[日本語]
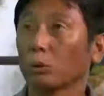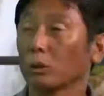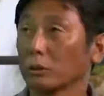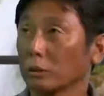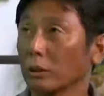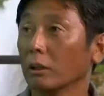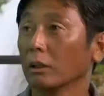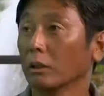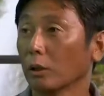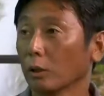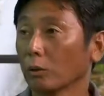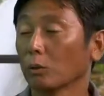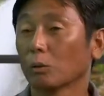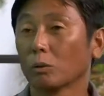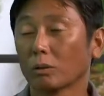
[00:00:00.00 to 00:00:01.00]
うですねあ
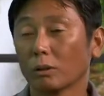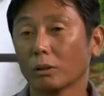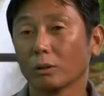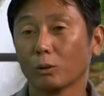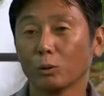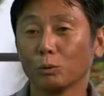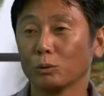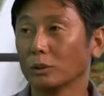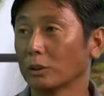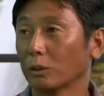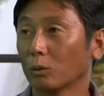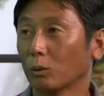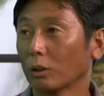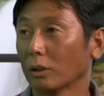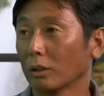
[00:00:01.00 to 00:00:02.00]
の、これからどういうふうにしてい
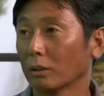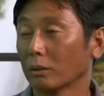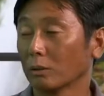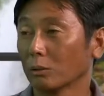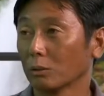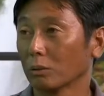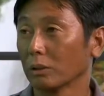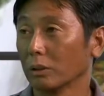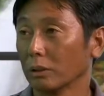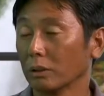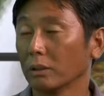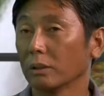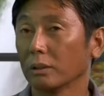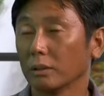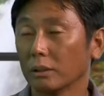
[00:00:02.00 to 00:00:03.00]
こうかなっていう時に、う
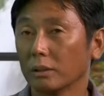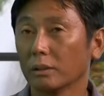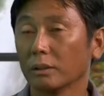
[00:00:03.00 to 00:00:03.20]
ん、